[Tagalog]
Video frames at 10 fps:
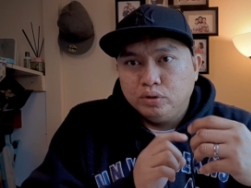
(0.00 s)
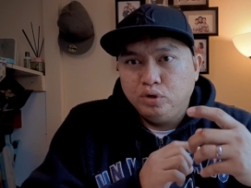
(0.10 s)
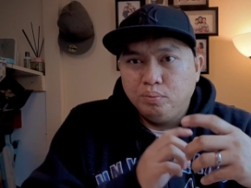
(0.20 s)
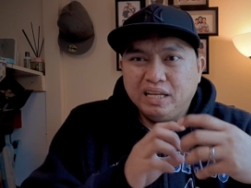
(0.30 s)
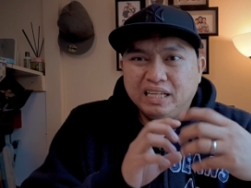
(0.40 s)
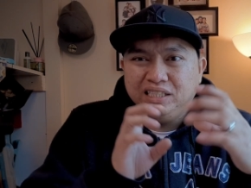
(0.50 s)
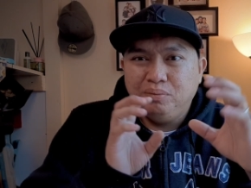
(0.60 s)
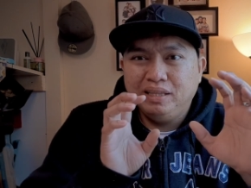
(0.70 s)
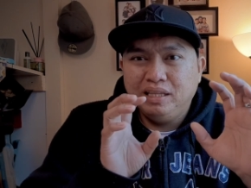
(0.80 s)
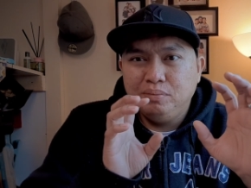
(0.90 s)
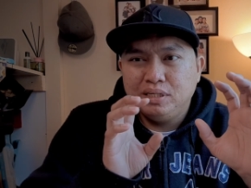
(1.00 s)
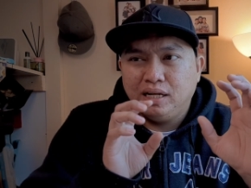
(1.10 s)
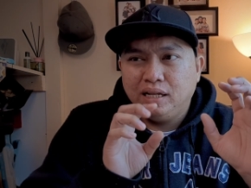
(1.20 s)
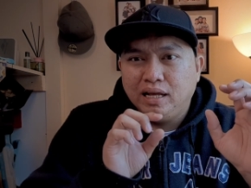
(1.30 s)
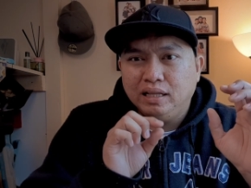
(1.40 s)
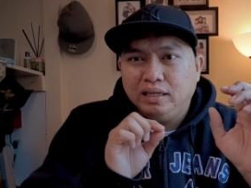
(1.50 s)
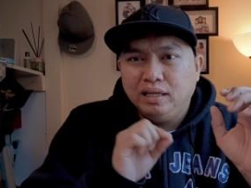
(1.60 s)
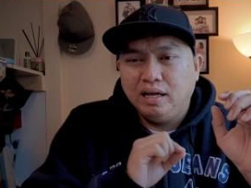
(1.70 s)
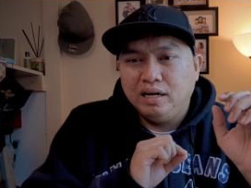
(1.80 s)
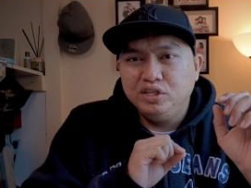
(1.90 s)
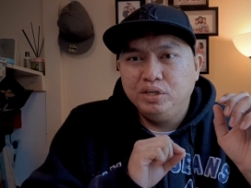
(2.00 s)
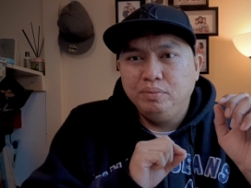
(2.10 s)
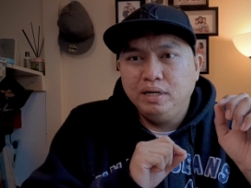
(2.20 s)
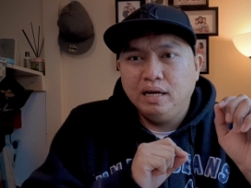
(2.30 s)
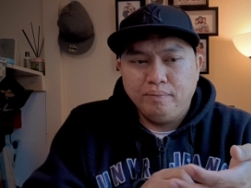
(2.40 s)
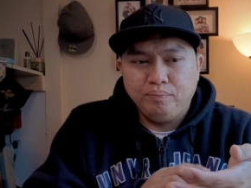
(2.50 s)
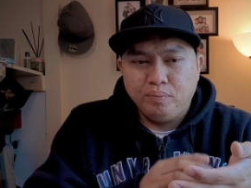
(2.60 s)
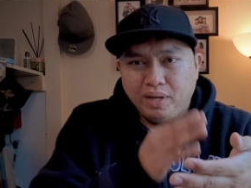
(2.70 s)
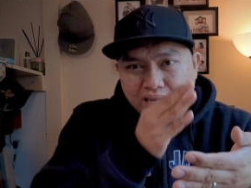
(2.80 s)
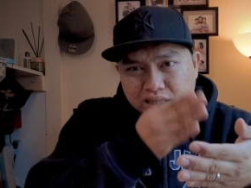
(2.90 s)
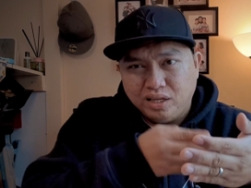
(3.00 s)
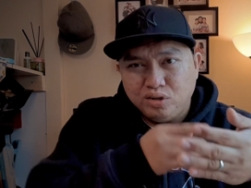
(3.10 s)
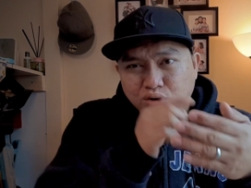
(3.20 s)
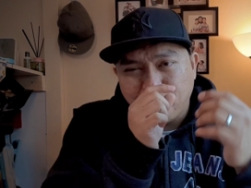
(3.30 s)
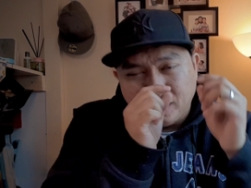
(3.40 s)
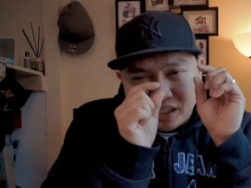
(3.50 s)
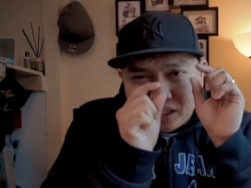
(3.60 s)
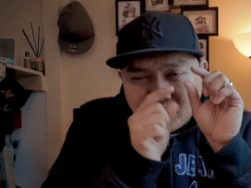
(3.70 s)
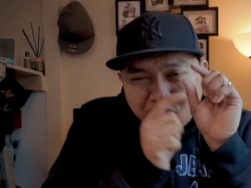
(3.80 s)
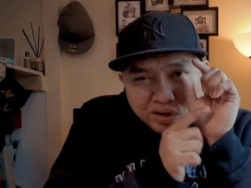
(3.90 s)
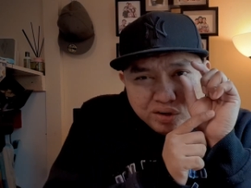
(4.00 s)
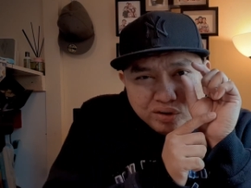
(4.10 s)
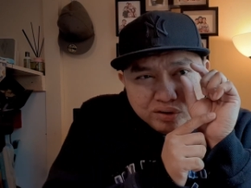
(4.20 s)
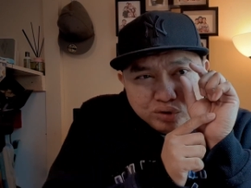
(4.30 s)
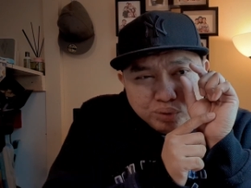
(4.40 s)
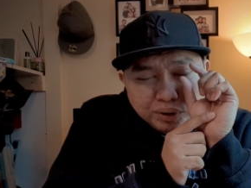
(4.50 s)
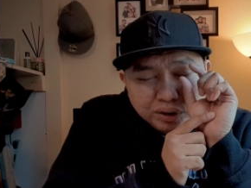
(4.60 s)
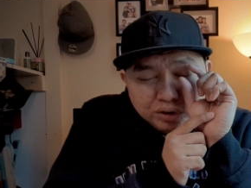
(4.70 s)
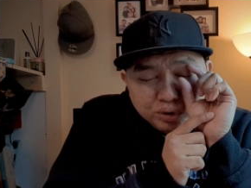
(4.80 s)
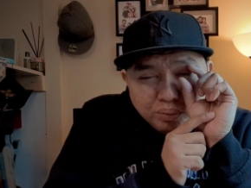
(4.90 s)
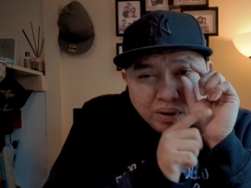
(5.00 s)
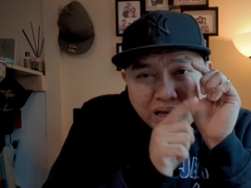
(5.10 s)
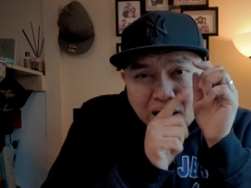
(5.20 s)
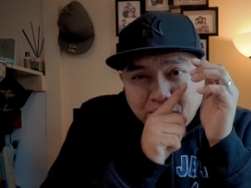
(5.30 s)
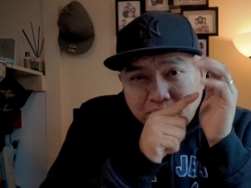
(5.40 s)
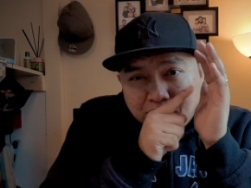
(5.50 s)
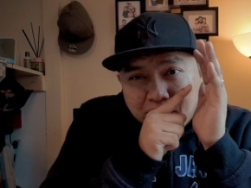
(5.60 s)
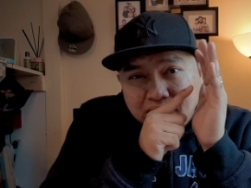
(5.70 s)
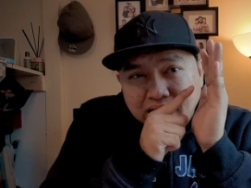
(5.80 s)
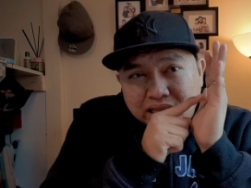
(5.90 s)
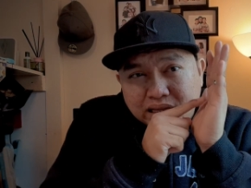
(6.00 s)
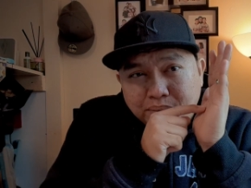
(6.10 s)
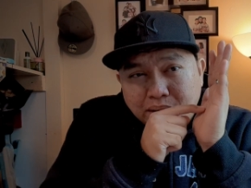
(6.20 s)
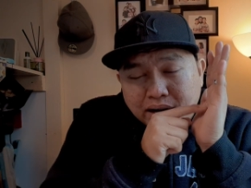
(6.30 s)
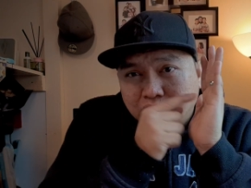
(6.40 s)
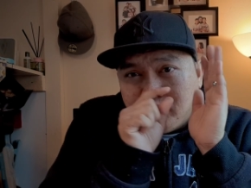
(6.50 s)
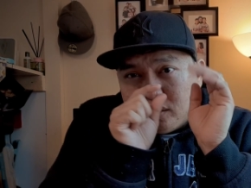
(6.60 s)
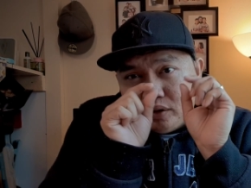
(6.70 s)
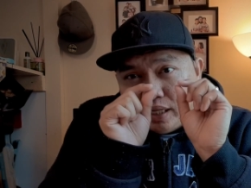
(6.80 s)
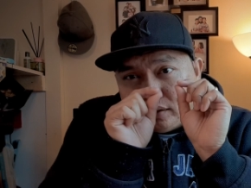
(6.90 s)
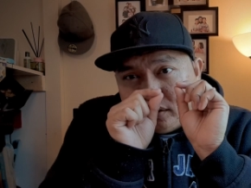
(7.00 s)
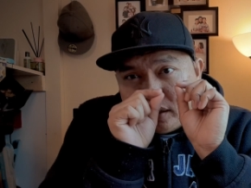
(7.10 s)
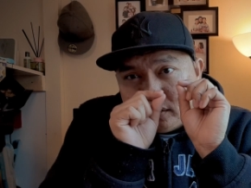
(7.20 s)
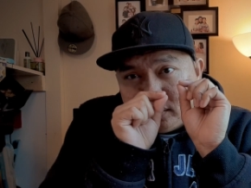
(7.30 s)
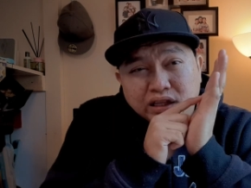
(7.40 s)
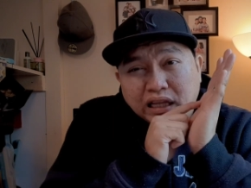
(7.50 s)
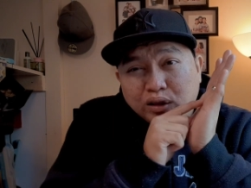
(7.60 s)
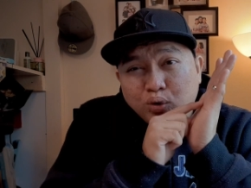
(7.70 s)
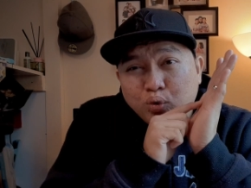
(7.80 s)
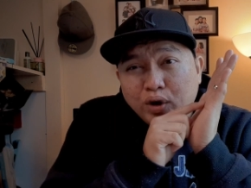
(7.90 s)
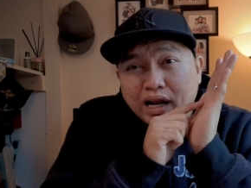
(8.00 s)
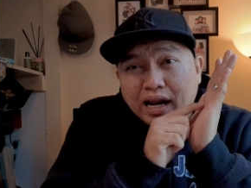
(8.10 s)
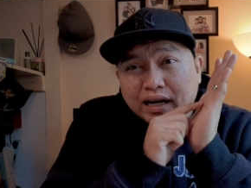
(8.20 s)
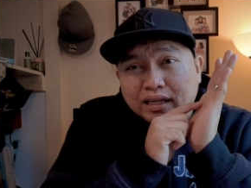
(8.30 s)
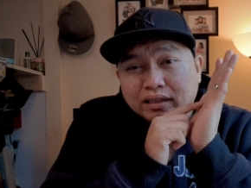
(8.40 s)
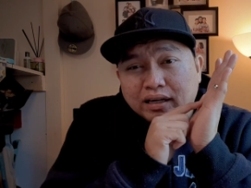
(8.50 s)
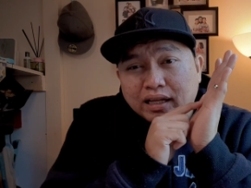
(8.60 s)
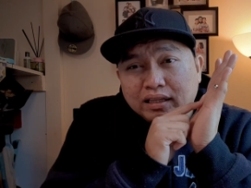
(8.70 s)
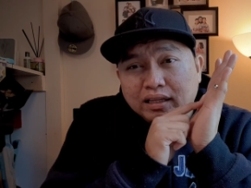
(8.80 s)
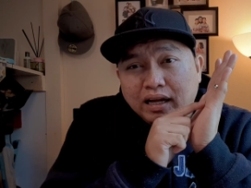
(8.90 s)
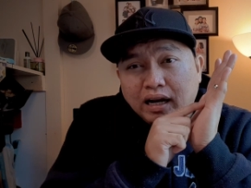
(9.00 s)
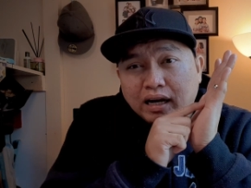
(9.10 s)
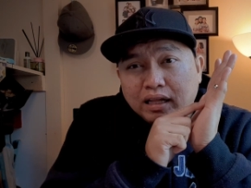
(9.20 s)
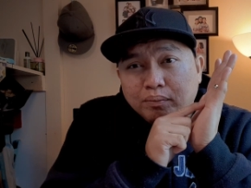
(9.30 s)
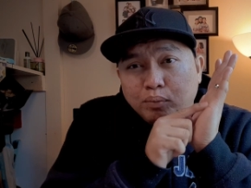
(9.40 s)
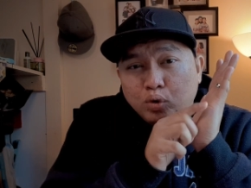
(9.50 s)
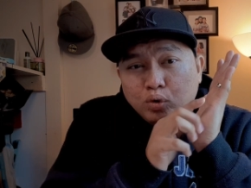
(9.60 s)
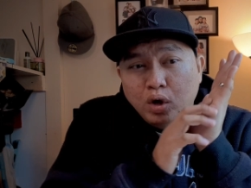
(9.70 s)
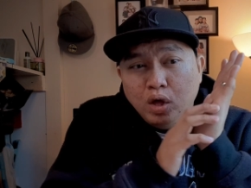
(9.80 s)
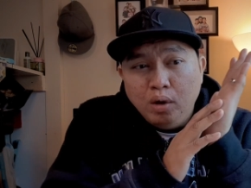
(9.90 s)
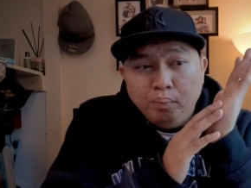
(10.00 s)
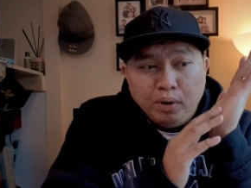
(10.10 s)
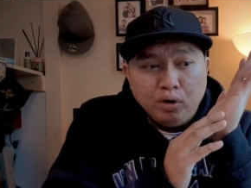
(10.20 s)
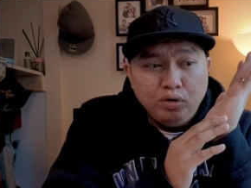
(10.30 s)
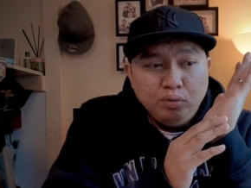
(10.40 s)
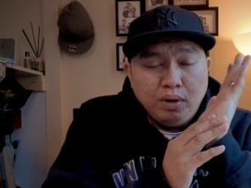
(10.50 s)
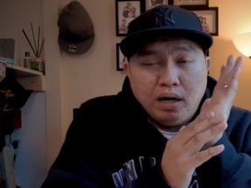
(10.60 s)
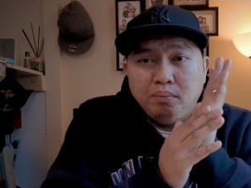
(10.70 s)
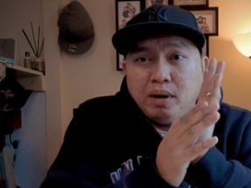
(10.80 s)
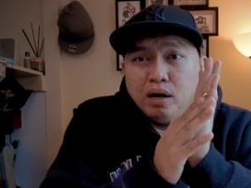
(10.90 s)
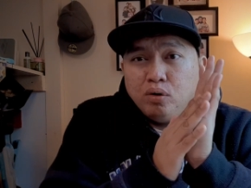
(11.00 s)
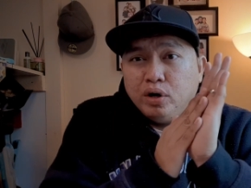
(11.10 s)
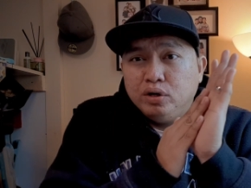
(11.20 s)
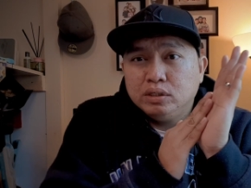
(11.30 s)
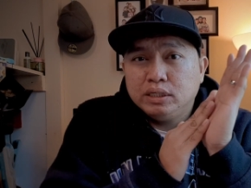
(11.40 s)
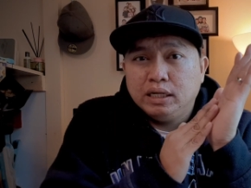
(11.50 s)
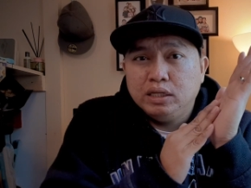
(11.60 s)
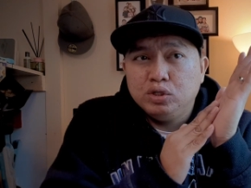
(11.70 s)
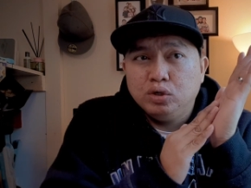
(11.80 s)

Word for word: Normal kasi di ba TV screen natin, RGB yan. May kita nyo, pag tinitignan nyo ng super zoom may maliliit na parang dot dot at tatlong kulay lang yan, red, green, blue. Pero yung mga bago ngayon screen